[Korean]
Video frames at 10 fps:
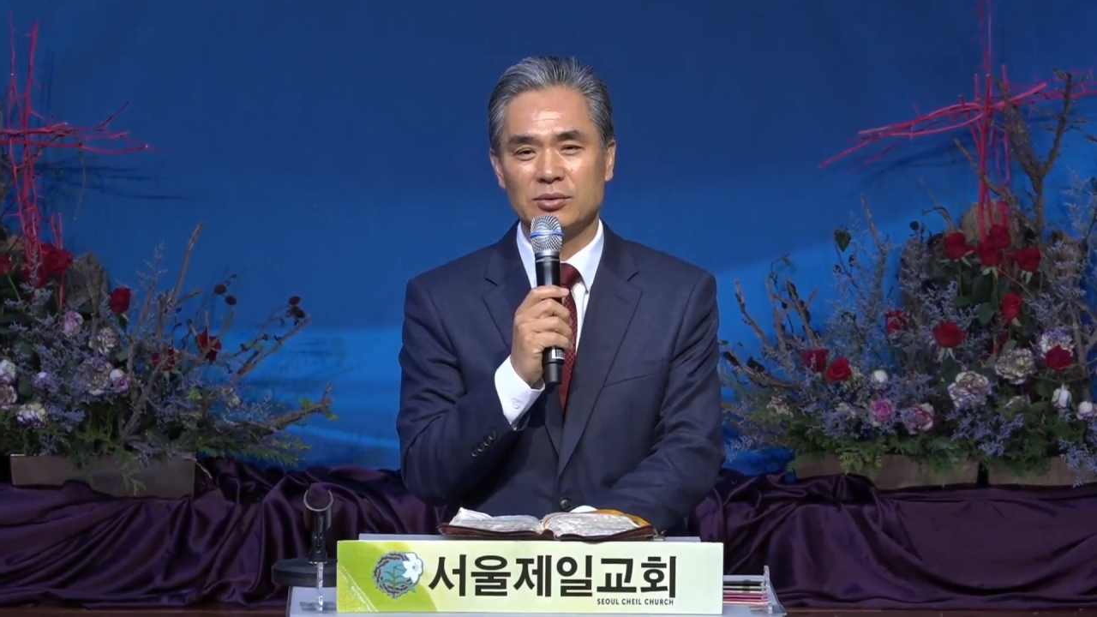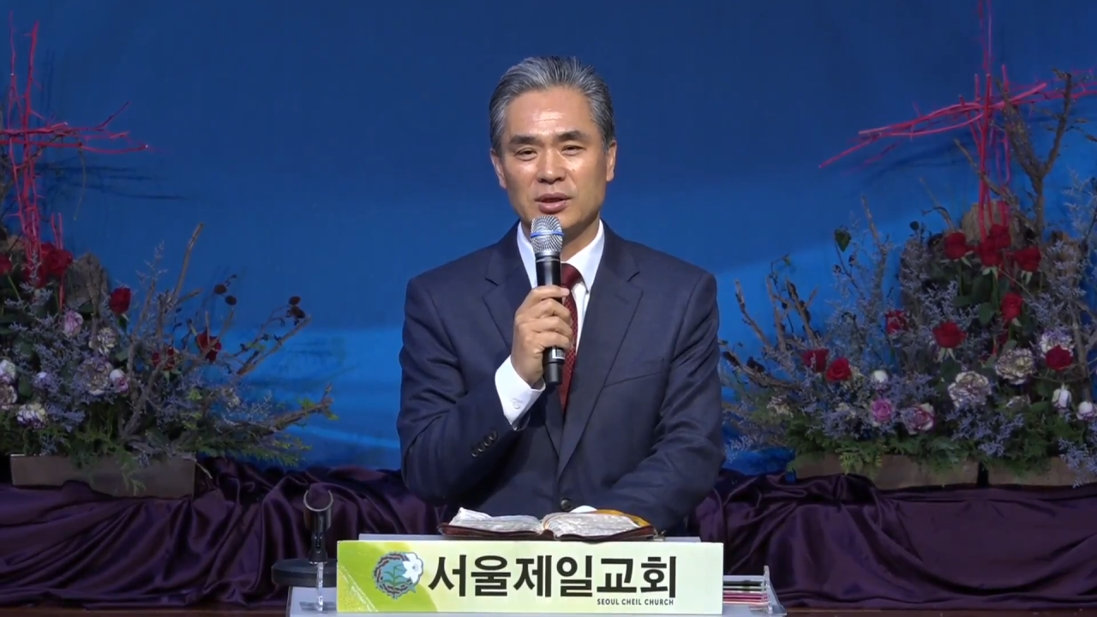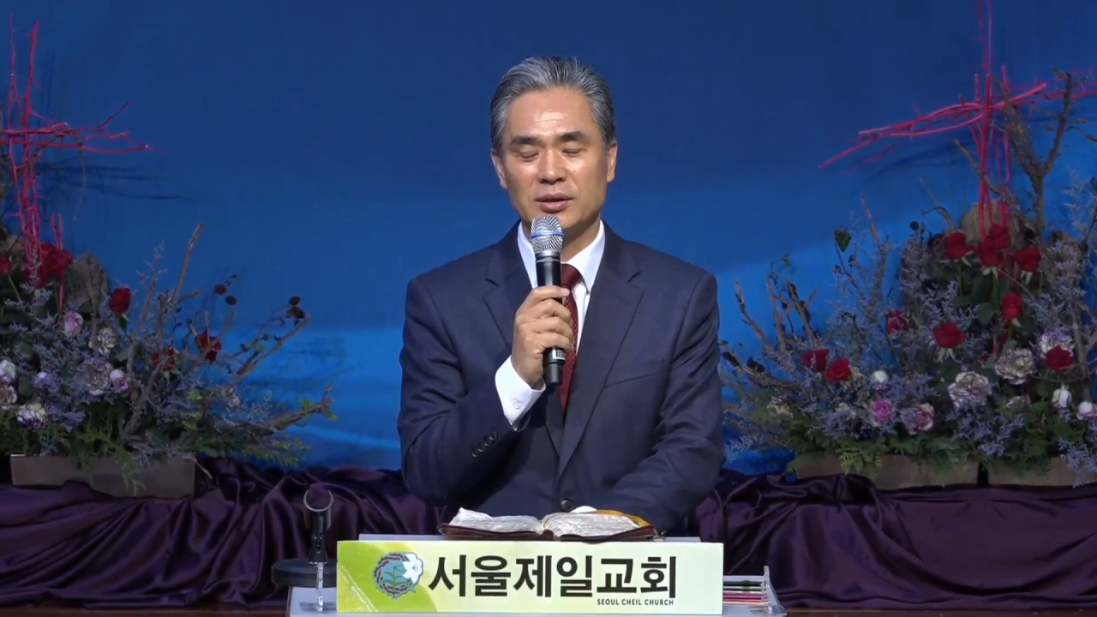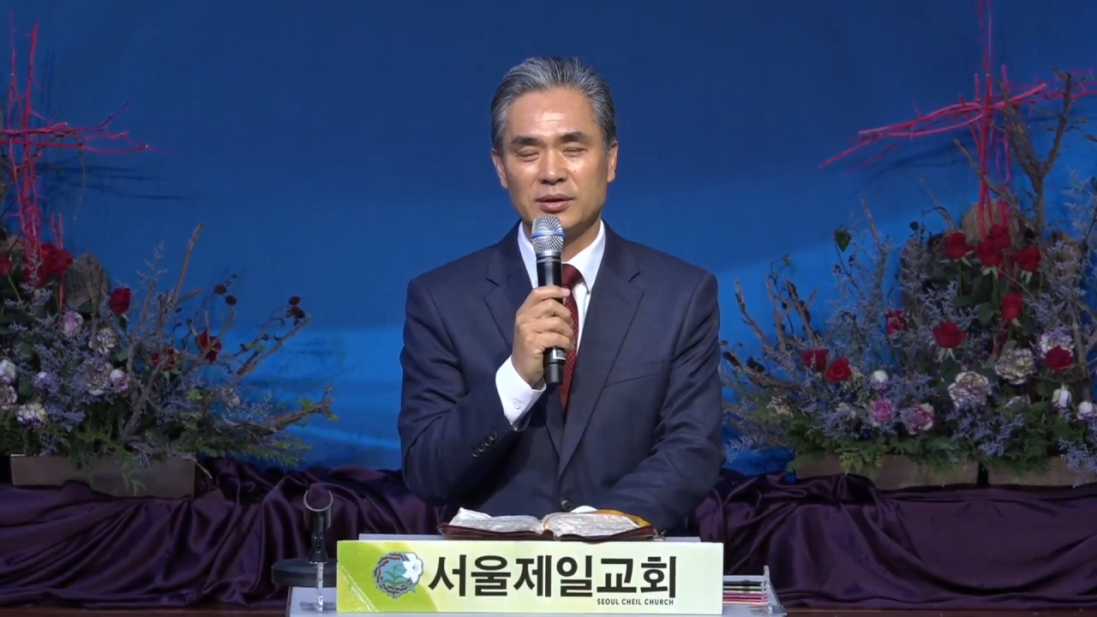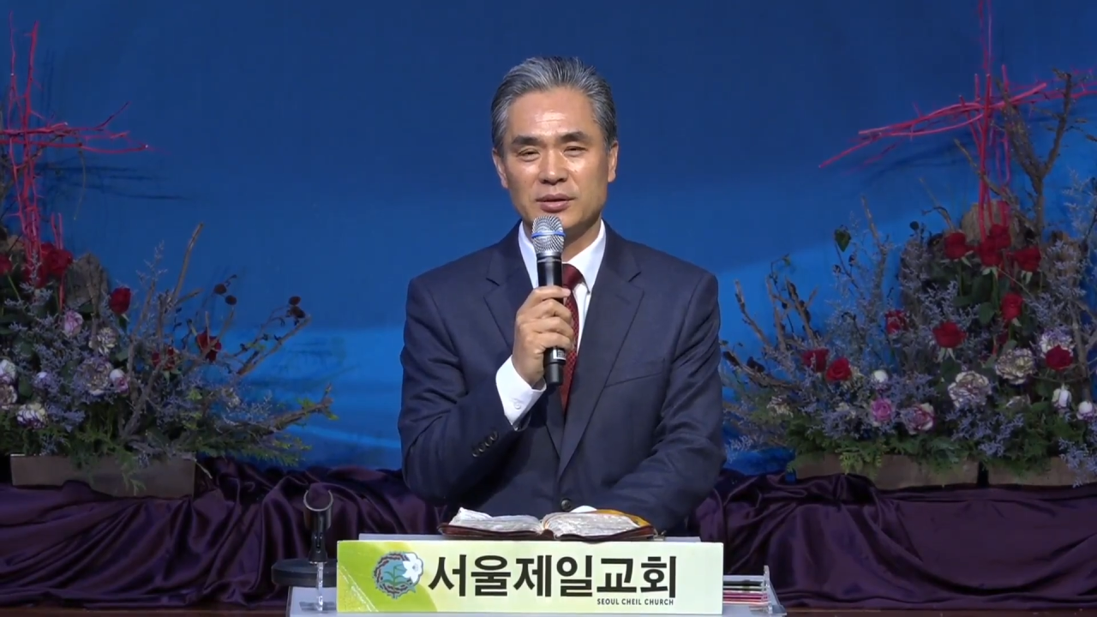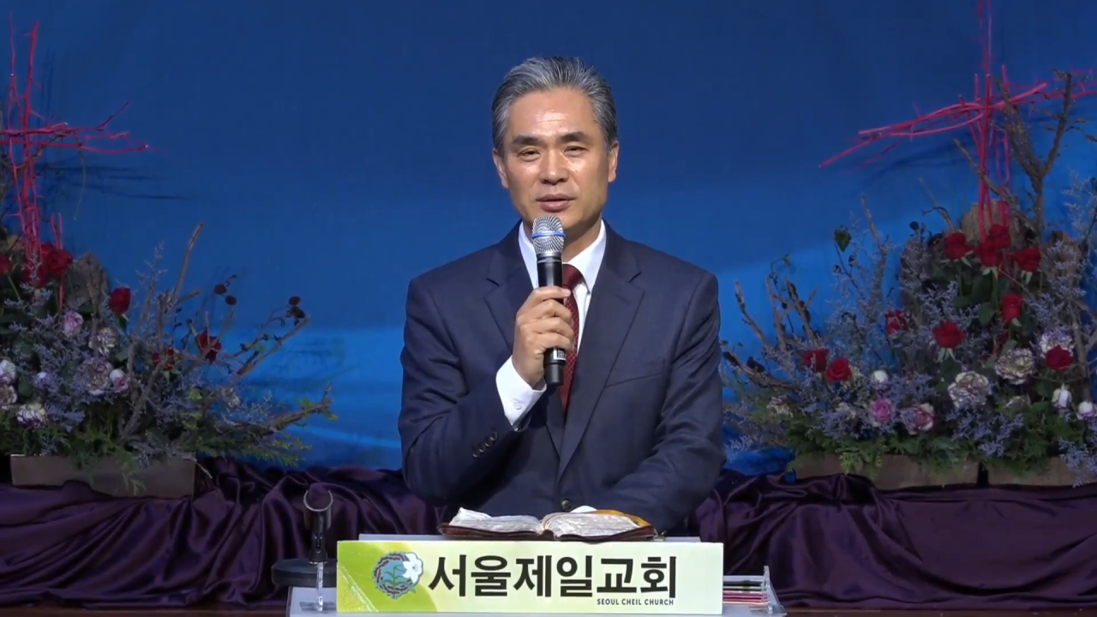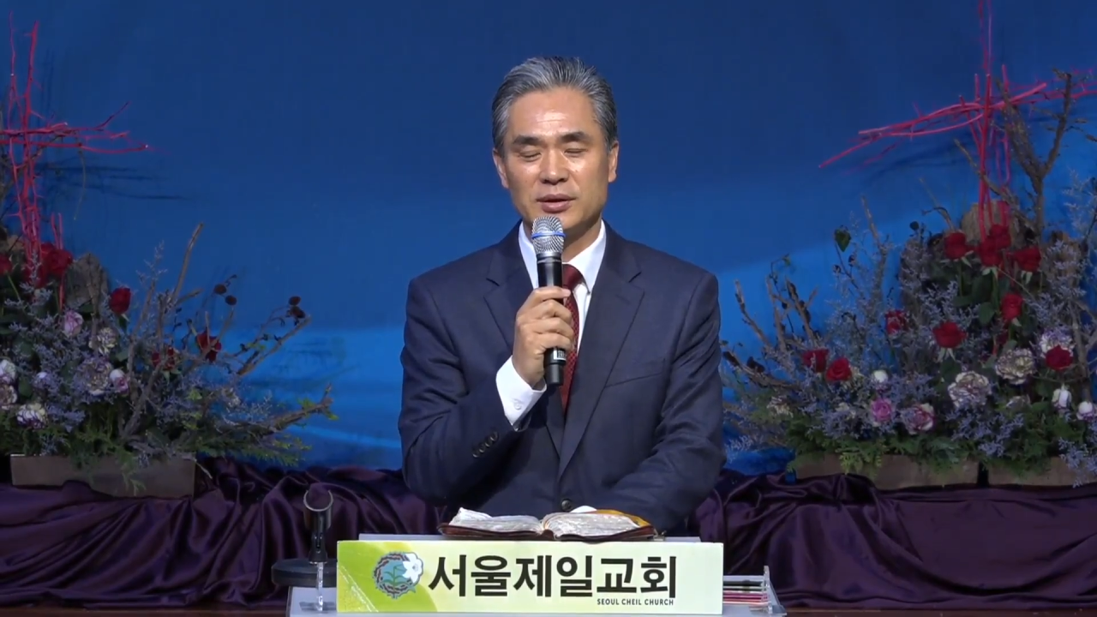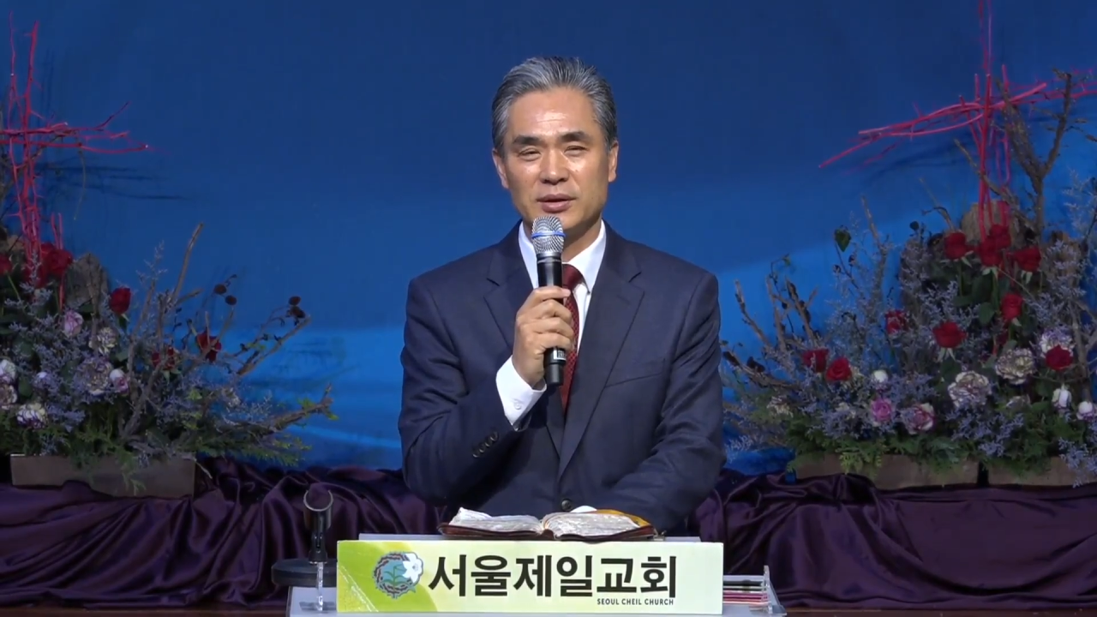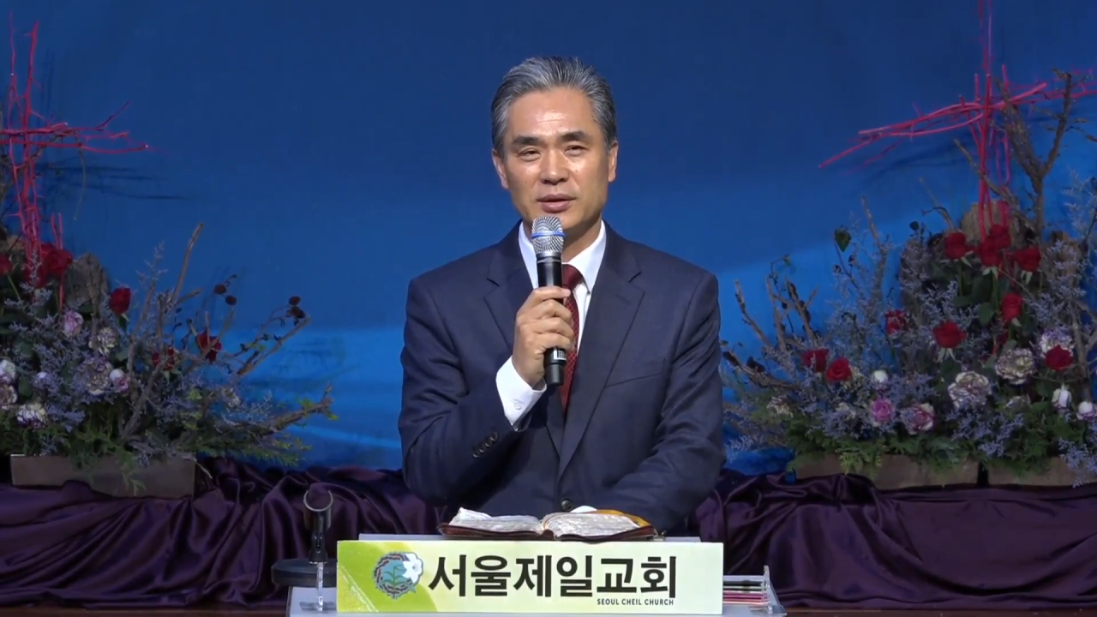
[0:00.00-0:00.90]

가야 되는데